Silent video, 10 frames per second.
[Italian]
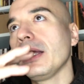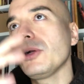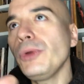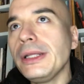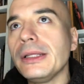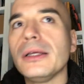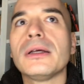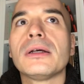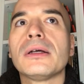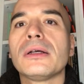Quindi,
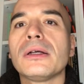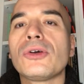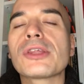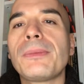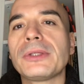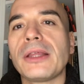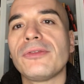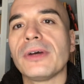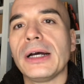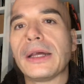cosa potrei
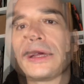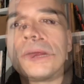fare?